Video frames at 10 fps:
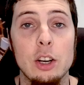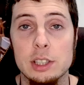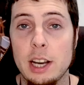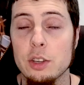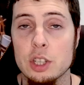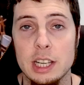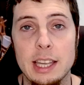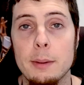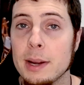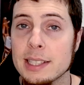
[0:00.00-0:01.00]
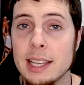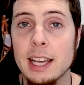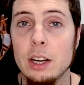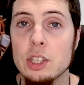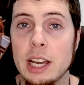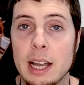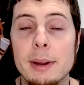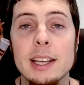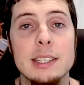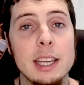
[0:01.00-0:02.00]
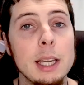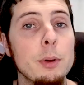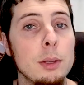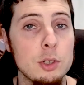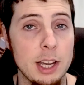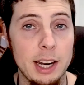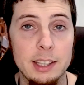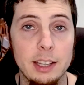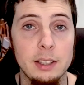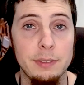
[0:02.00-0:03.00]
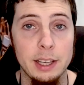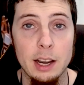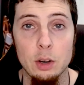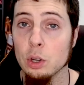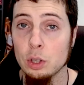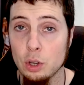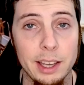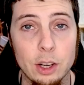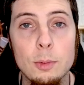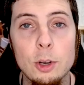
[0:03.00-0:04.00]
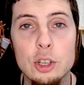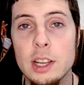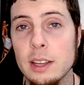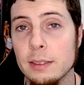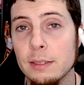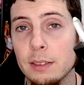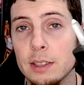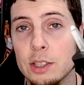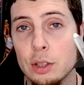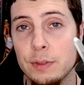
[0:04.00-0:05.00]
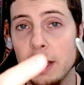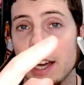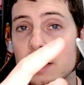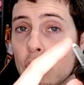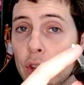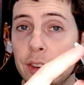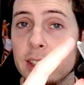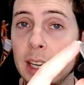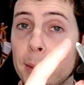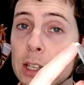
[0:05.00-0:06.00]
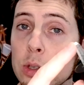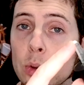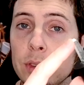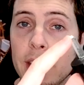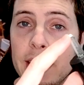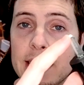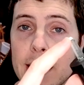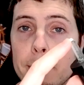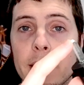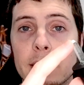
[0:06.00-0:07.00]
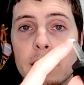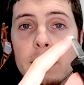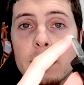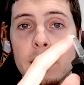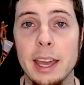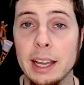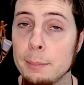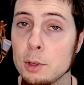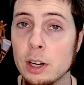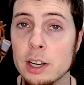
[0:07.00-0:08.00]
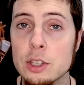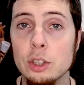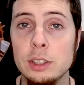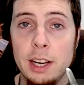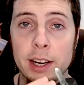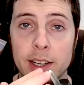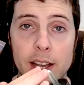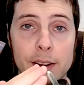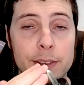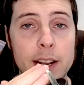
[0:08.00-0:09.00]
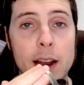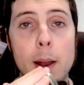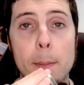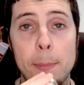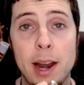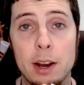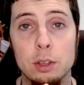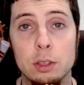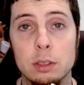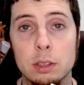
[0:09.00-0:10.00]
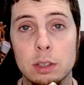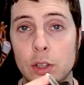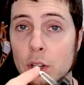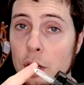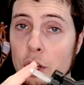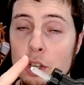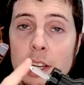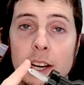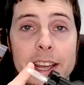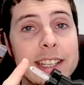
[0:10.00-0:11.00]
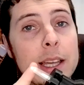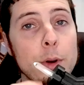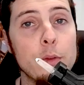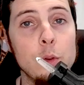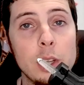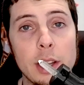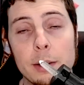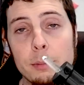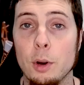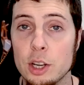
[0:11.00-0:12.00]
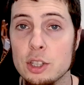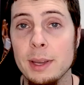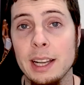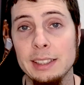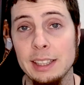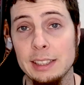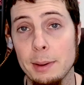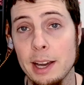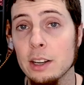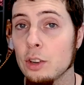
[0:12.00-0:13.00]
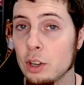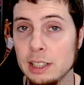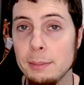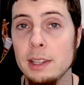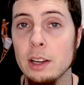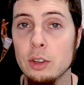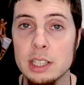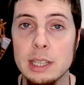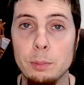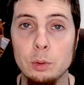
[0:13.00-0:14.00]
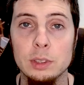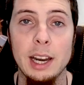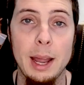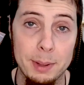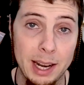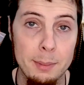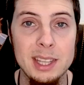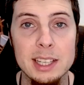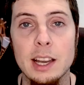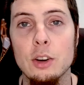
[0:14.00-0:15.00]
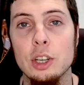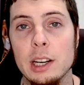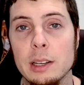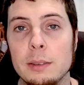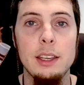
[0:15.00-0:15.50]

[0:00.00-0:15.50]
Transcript: En los trazos que están más cercanos a cámara sí que podemos llegar a identificarlo. ¿Que cómo lo sé? Si os fijáis, concentra más luz en esta parte. En cambio, el resto tienen el final plano con lo que no nos dan esta profundidad. Por eso me encanta trabajar concretamente con esta punta, la pirámide hexagonal.